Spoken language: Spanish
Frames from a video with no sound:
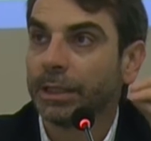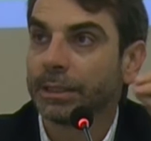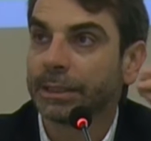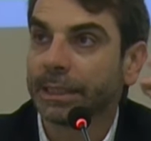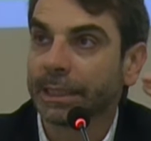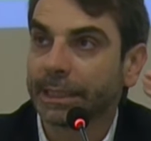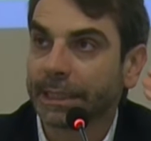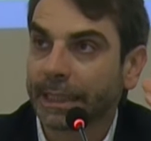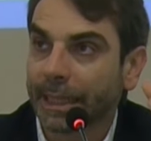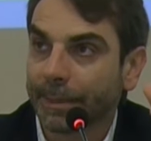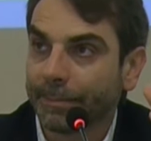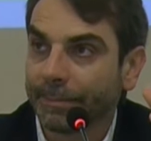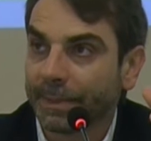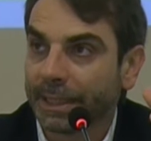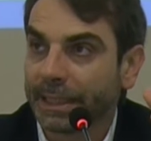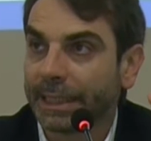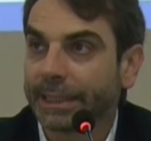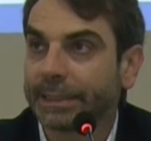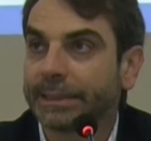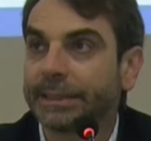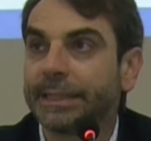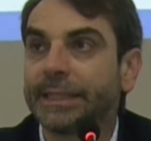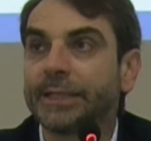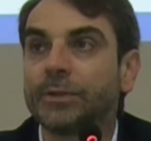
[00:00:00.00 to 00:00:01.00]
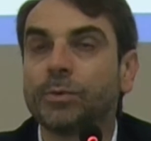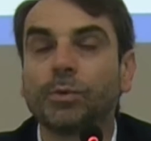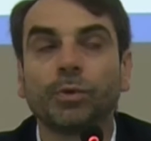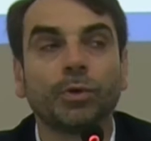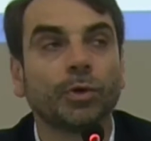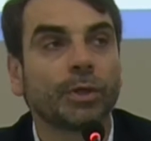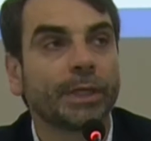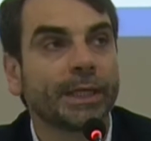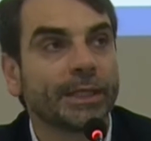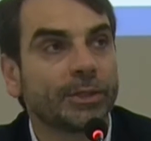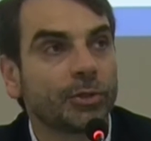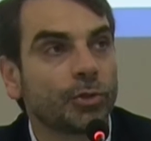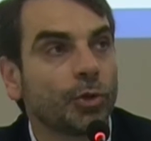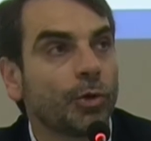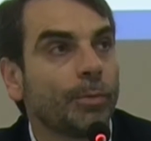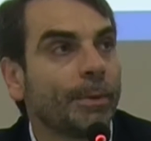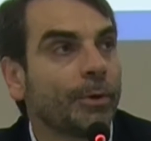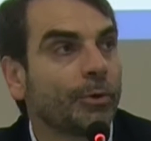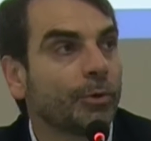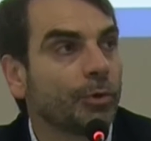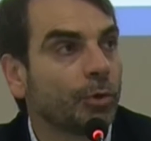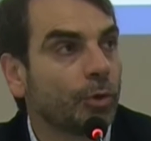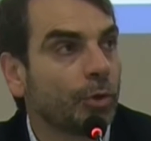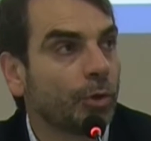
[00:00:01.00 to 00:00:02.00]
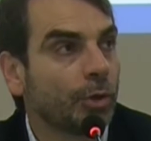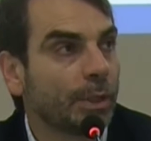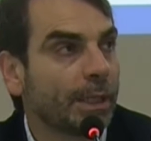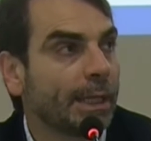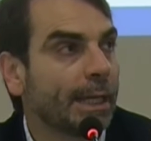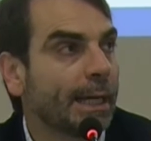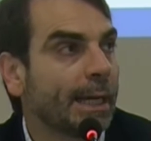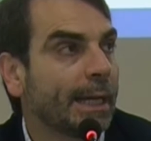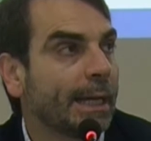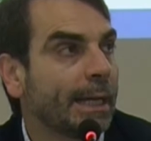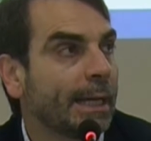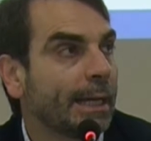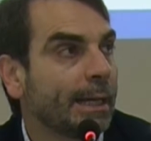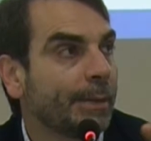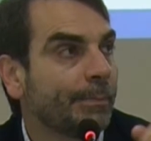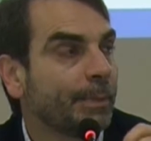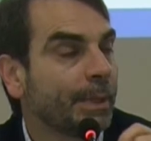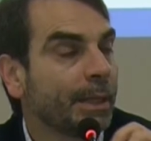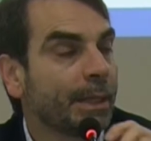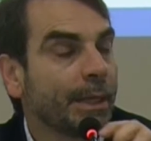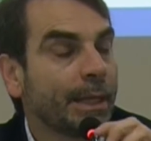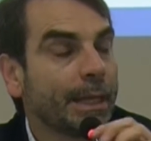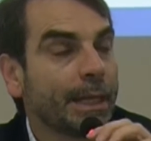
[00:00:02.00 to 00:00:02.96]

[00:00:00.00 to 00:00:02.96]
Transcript: que cambie el artículo, que toma o no la,